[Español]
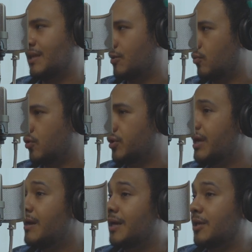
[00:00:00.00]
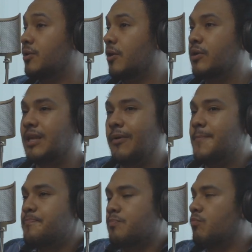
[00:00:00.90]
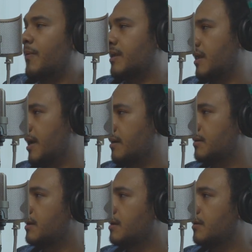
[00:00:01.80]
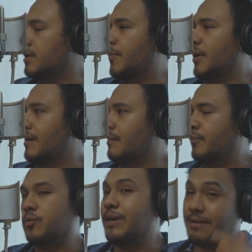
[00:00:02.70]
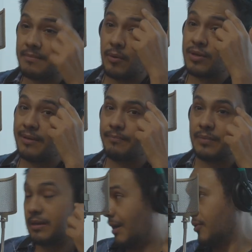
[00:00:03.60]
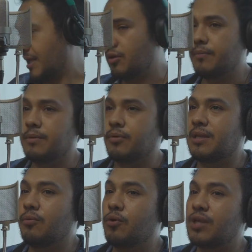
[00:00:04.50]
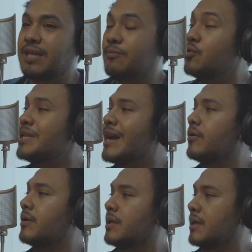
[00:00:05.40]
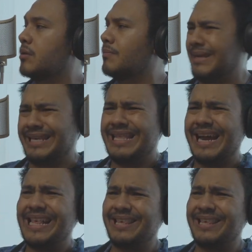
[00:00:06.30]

y estatutos. Y si no te gusta, güey, muévete de área. Sí. porque, pues, güey, a mí me gusta aguestando. entonces tengo unos chistes muy en estando Así de